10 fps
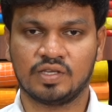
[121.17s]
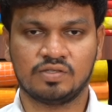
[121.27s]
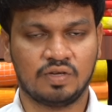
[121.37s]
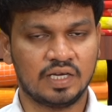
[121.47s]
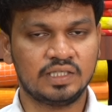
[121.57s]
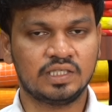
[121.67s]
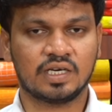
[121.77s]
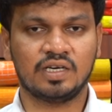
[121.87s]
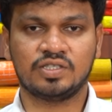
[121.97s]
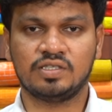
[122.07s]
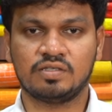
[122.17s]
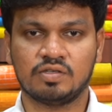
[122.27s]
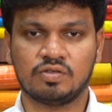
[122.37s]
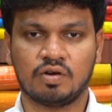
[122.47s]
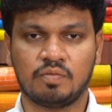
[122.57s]
సో ఇలాంటి కలెక్షన్స్
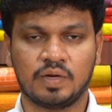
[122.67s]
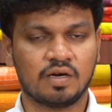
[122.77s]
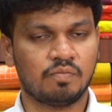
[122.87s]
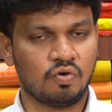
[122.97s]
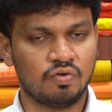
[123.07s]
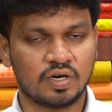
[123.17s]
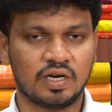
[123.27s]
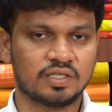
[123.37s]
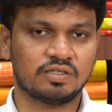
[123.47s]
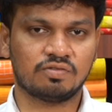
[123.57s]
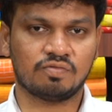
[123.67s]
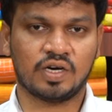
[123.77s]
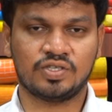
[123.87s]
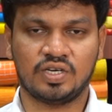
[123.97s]
సార్ ఇంకా మోర్ కలెక్షన్స్ వాచ్